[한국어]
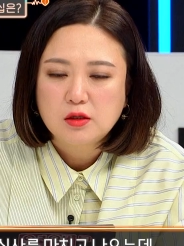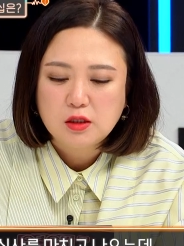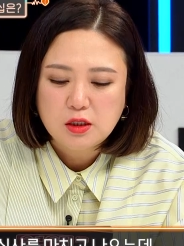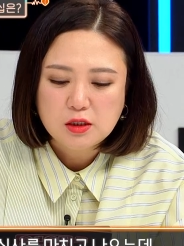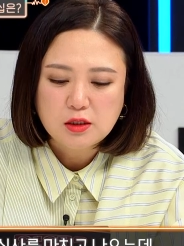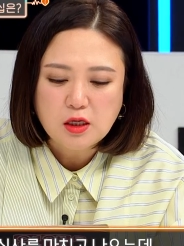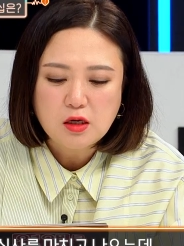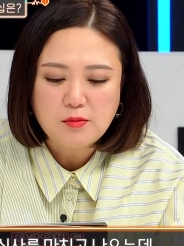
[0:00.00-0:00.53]

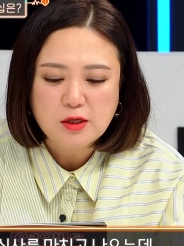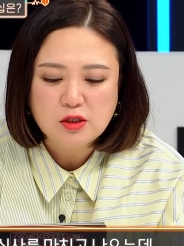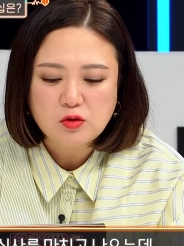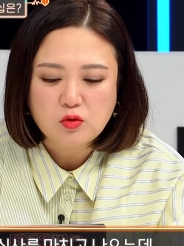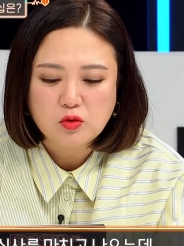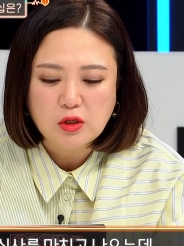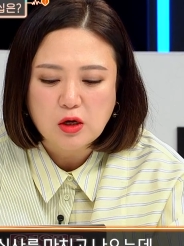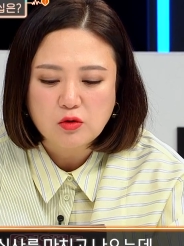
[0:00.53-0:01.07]
식사를
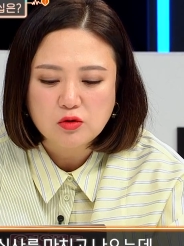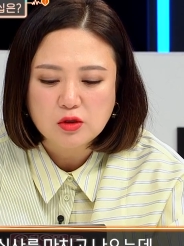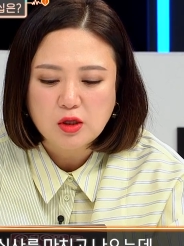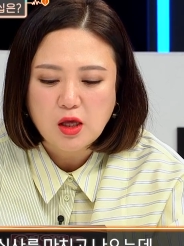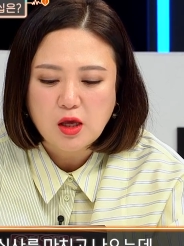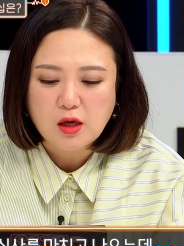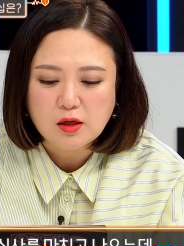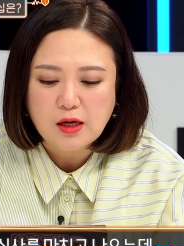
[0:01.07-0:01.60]
마치고
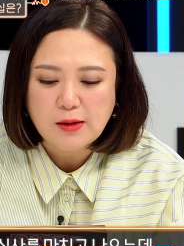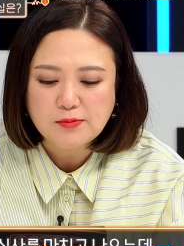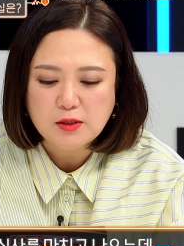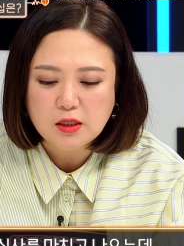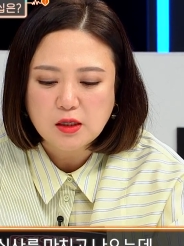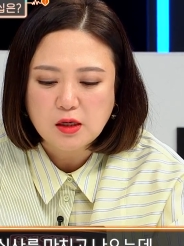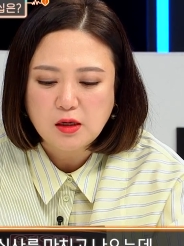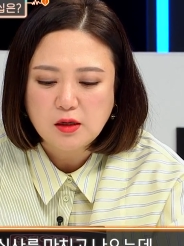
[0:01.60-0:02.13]
나오는데
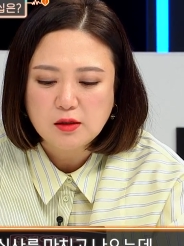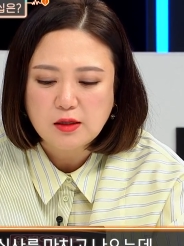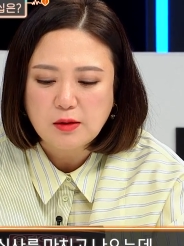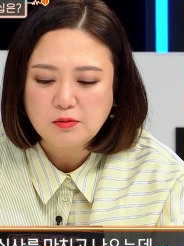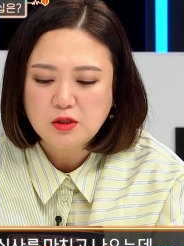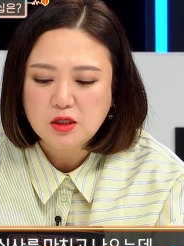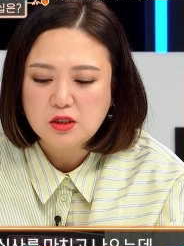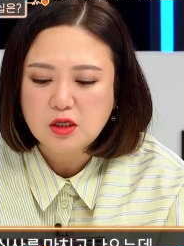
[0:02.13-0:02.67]
갑자기
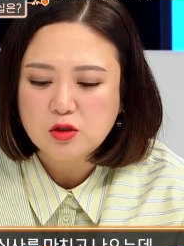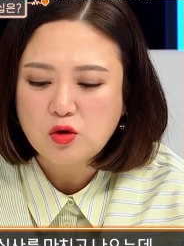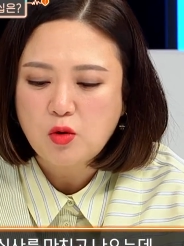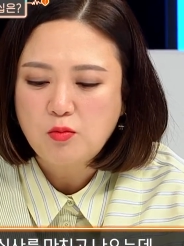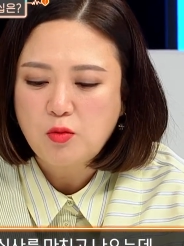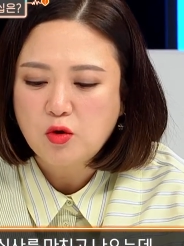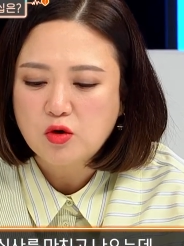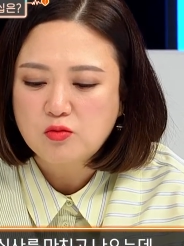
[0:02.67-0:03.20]
남친이 제
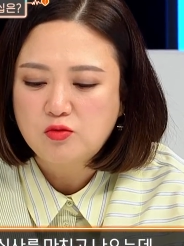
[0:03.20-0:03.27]
손목을